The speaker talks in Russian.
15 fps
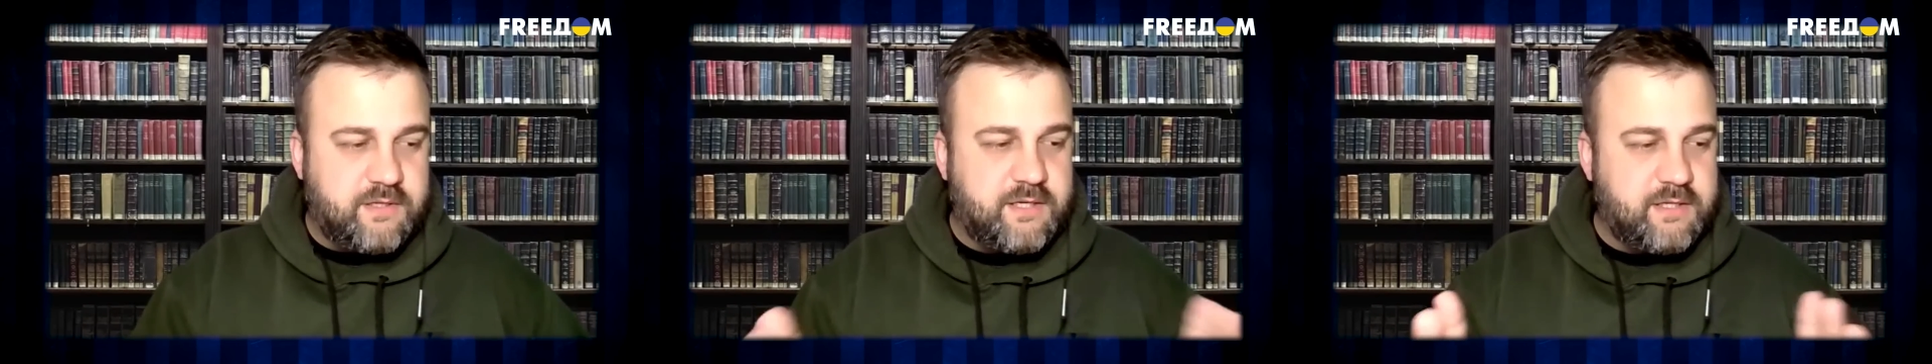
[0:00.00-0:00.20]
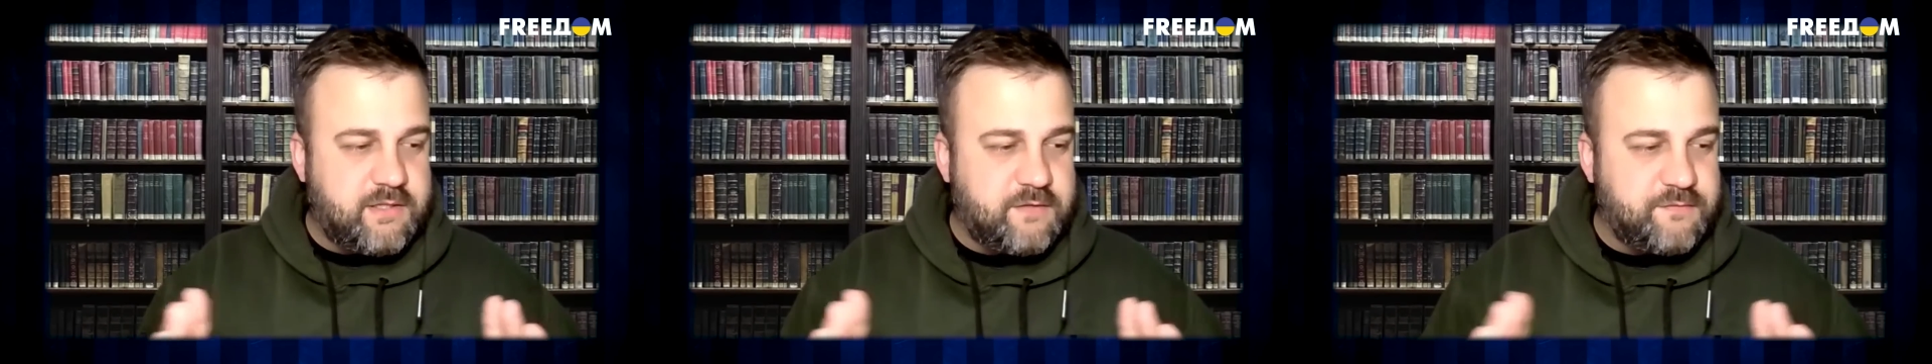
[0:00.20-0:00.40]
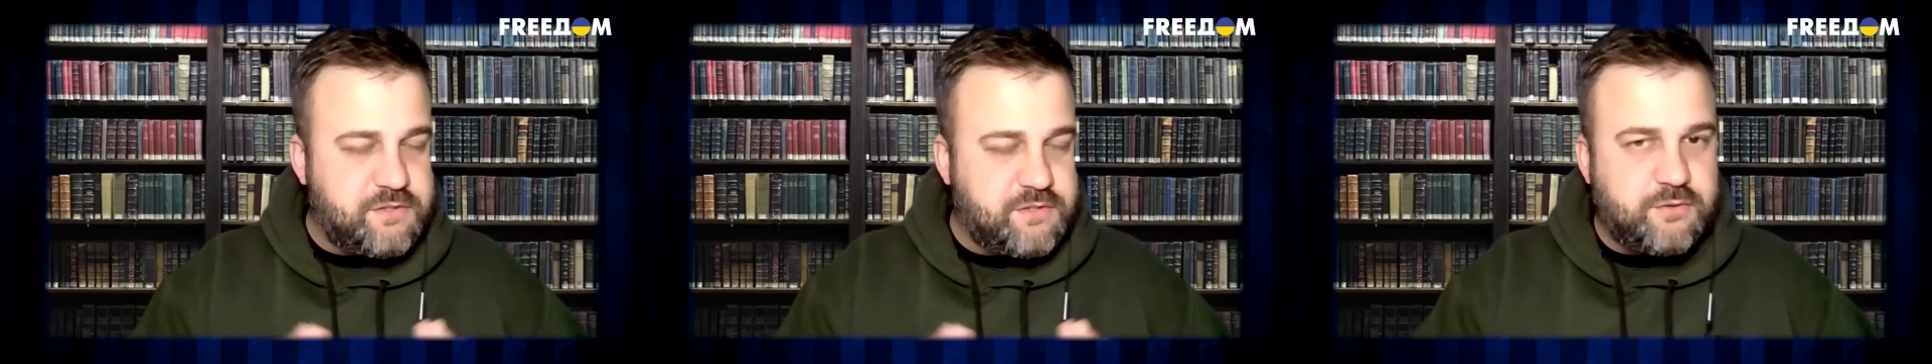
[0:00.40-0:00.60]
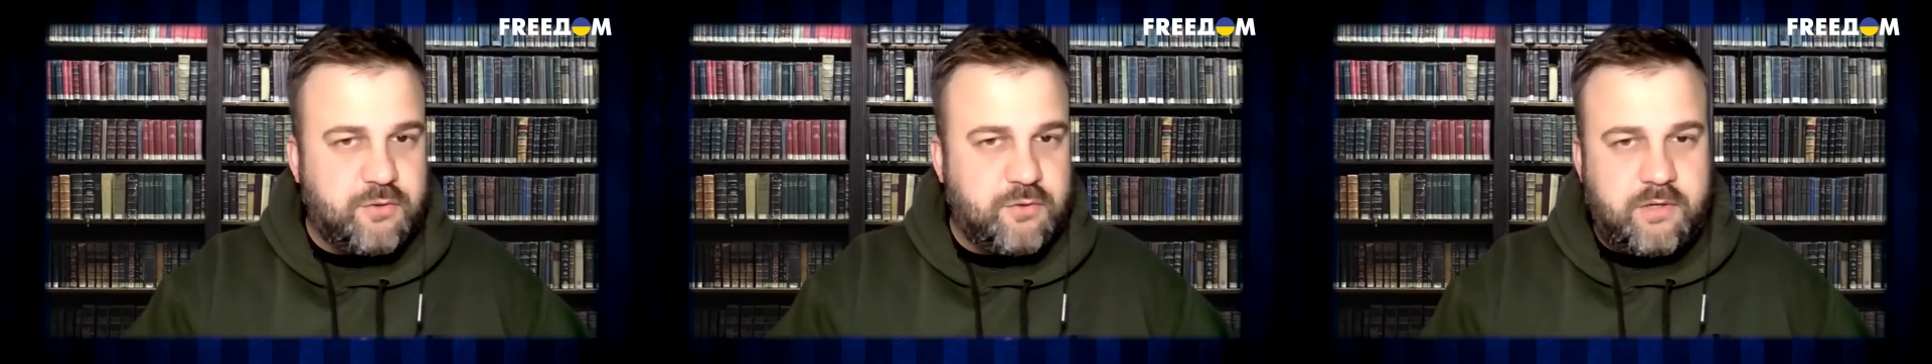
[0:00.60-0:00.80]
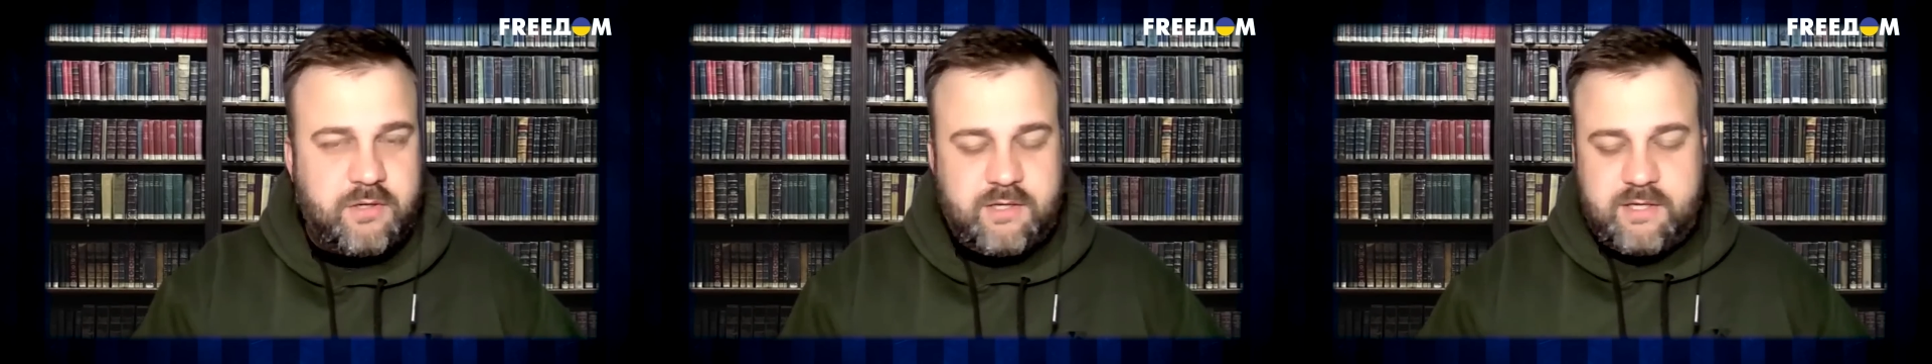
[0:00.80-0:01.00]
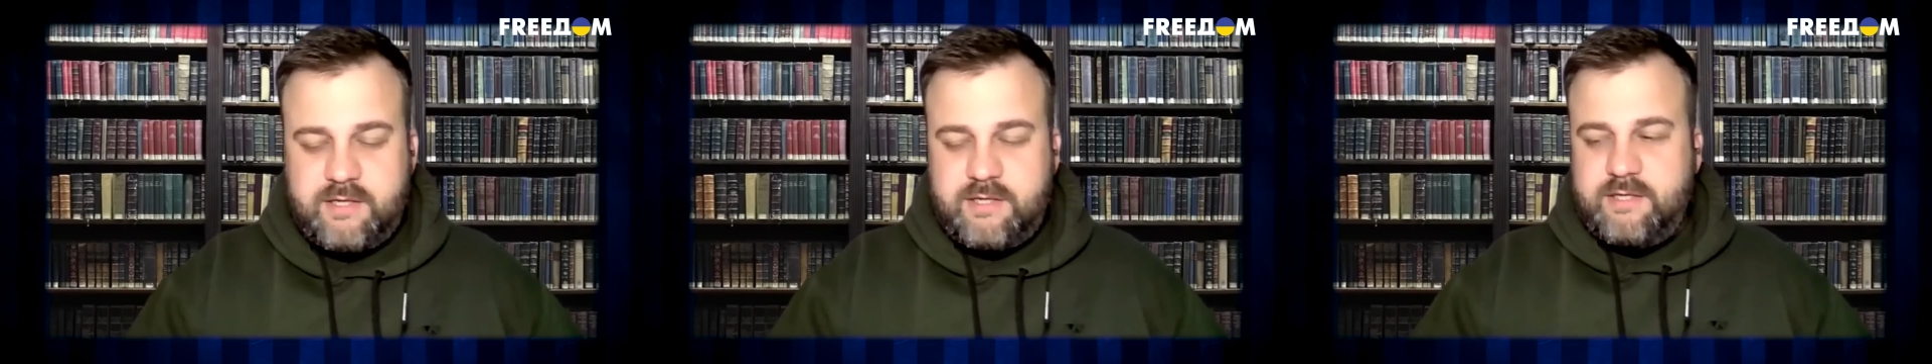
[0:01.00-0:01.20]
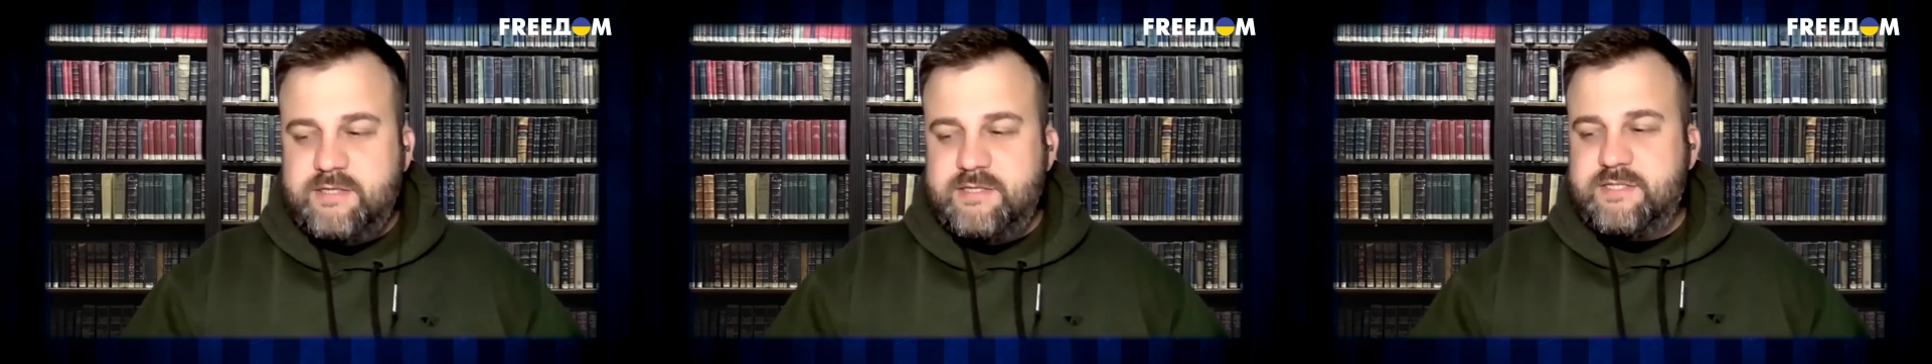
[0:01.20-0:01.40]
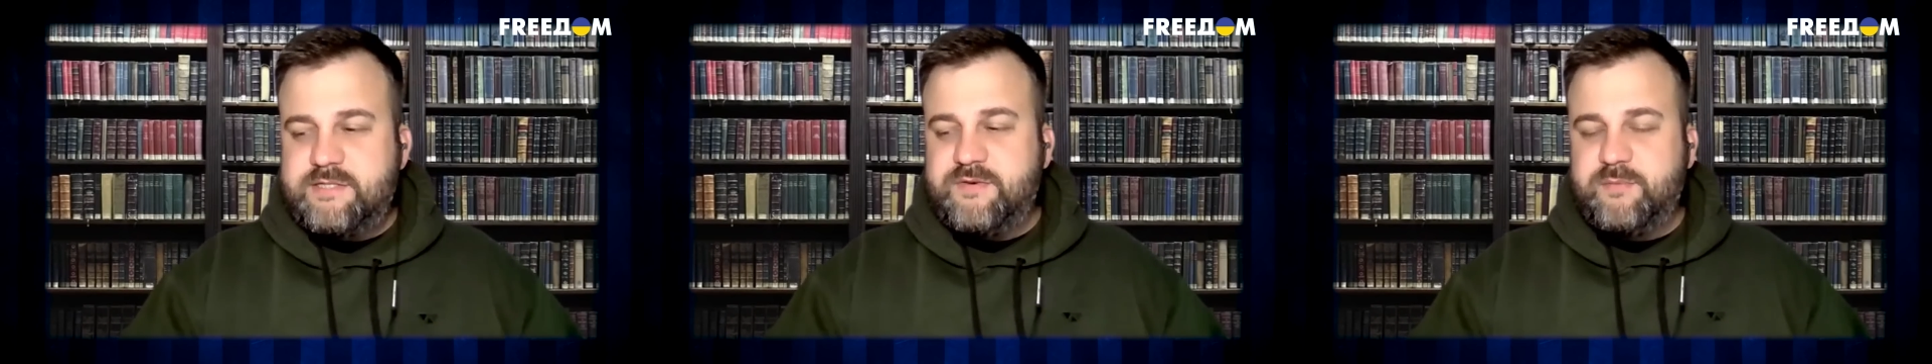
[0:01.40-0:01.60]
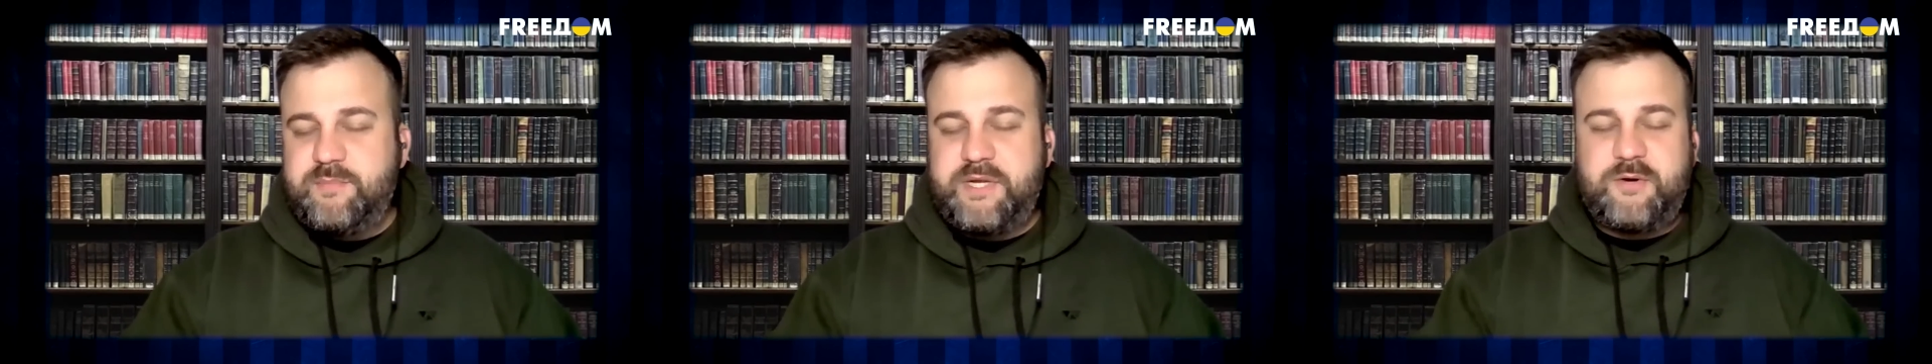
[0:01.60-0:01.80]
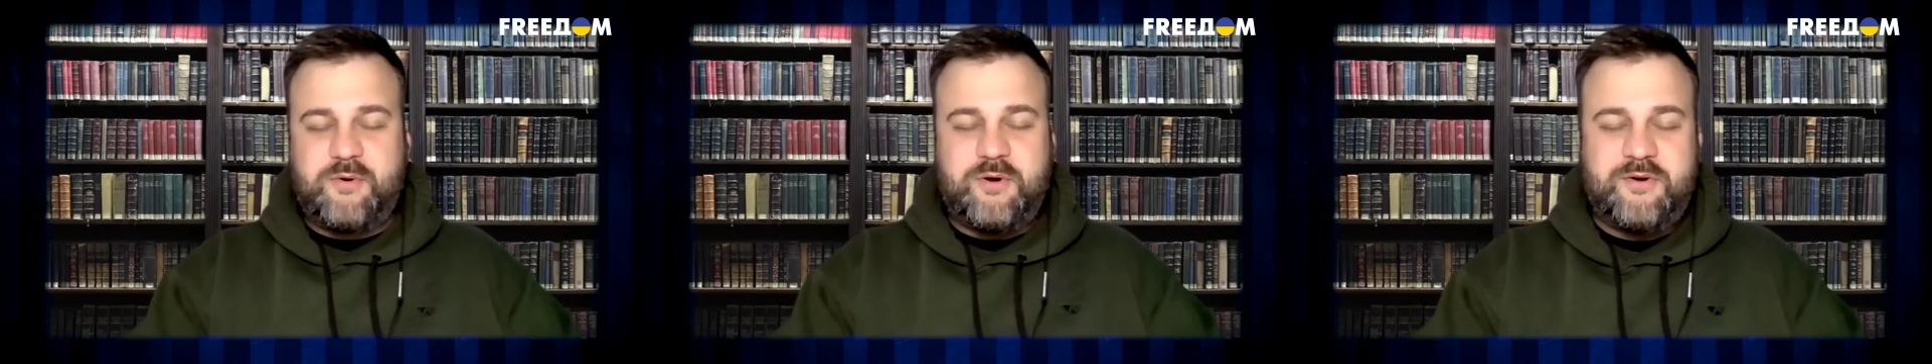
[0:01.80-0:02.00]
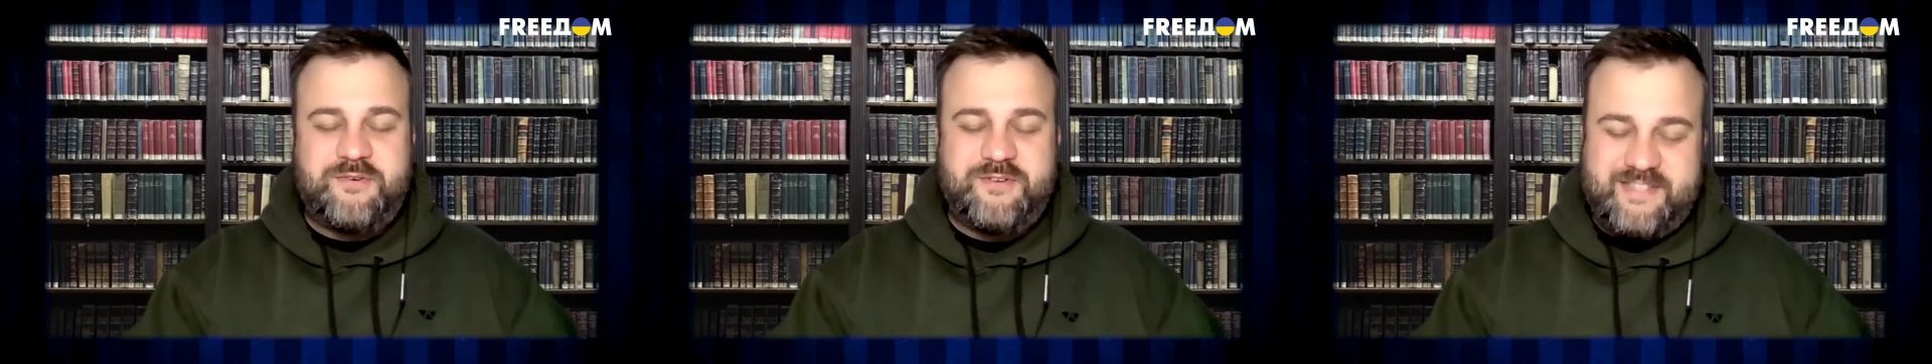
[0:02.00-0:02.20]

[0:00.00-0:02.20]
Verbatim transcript: это все Ну как?